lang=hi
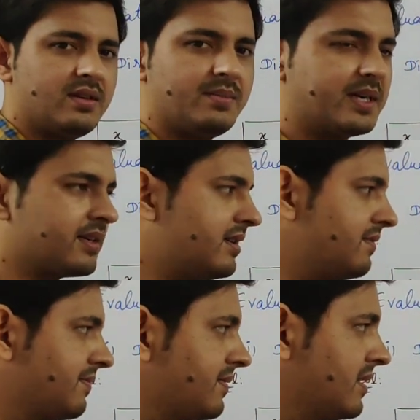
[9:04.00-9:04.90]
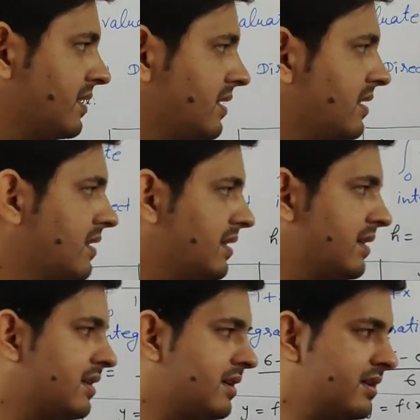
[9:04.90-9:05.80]
हमारा
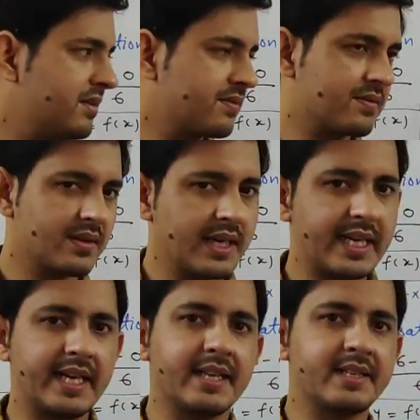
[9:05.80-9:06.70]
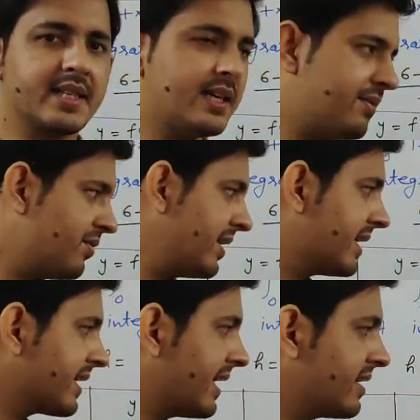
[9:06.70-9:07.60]
इंटीग्रेशन था वो
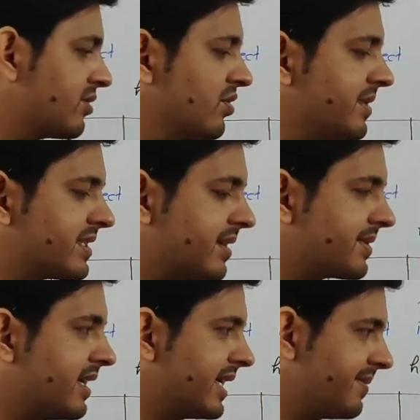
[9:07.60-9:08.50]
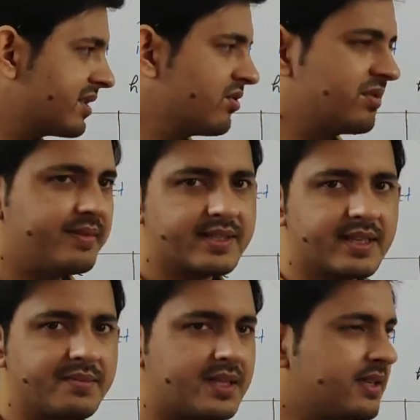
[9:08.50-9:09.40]
इंटीग्रेंट दोनों में सेम था लिमिट दोनों में
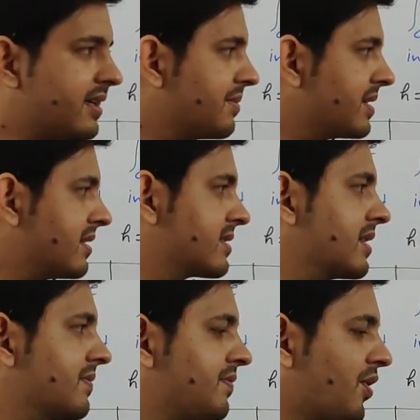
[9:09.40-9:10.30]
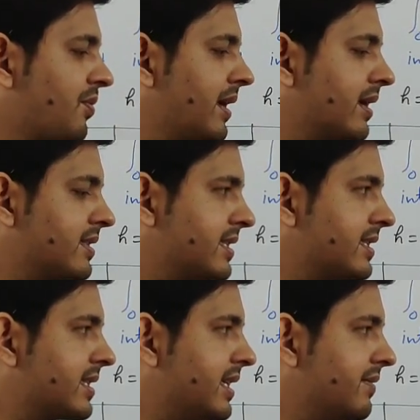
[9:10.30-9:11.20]
सेम थी हमने सिर्फ फॉर्मूले का
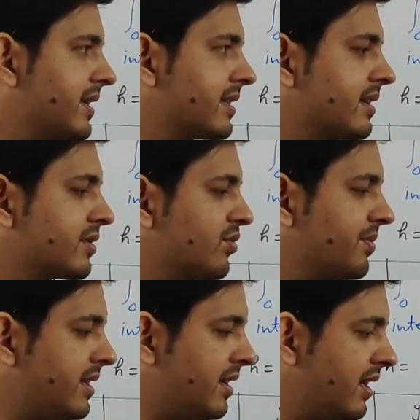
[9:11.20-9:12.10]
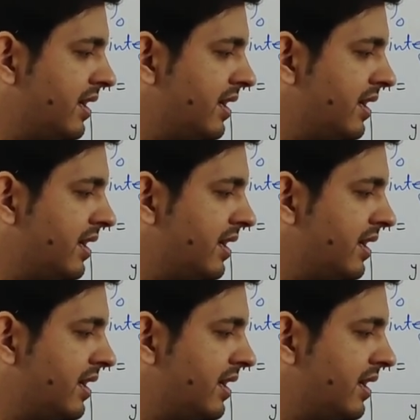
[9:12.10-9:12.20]
चेंज किया वन थर्ड रूल में